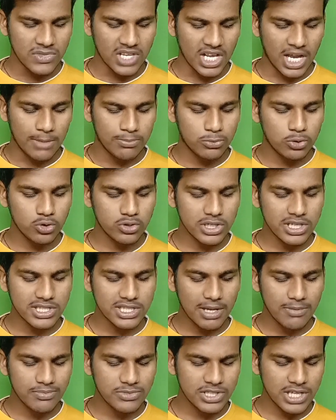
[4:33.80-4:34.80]
अब दूसरी
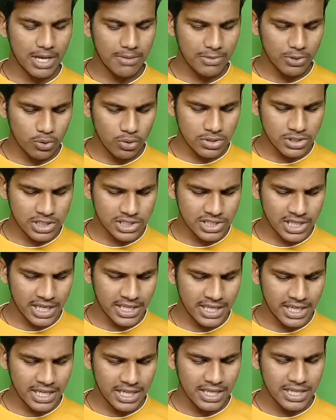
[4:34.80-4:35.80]
सब्जी हमें कौन सी
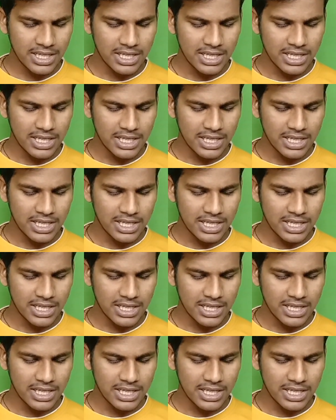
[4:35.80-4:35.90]
चाहिए